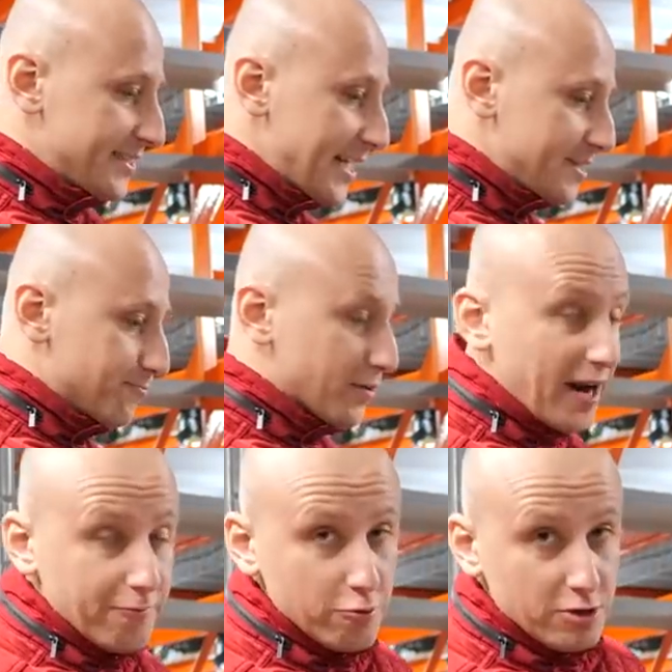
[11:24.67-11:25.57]
Снять
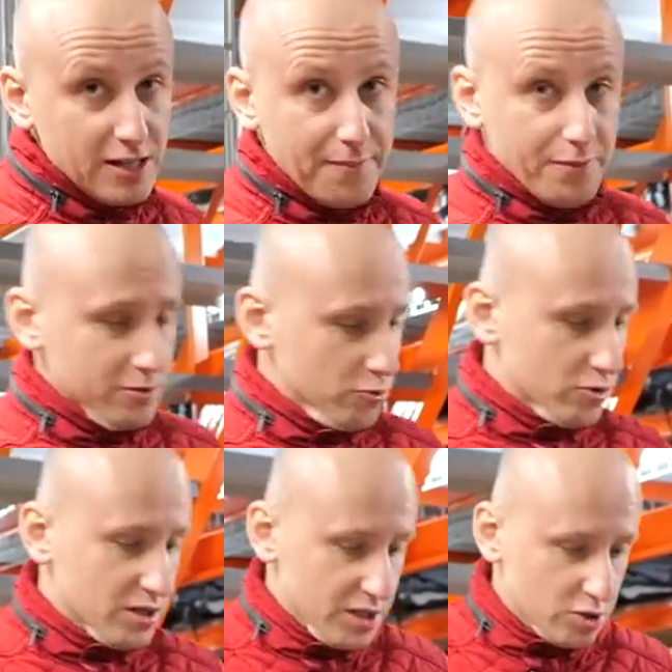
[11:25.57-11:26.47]
правую
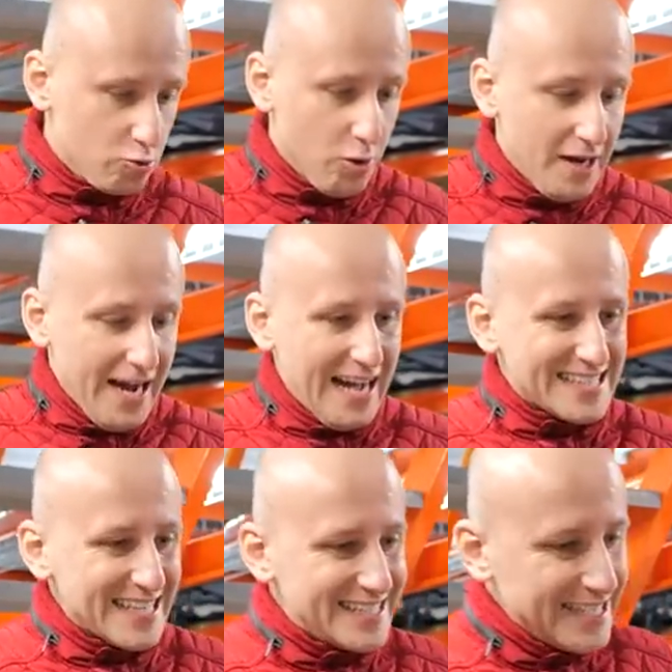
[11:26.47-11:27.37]
клапанную крышку,
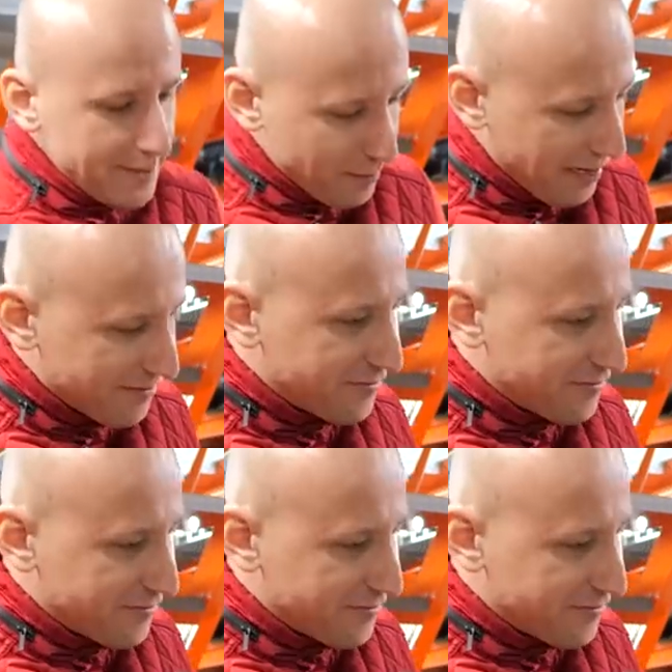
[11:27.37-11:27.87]
а затем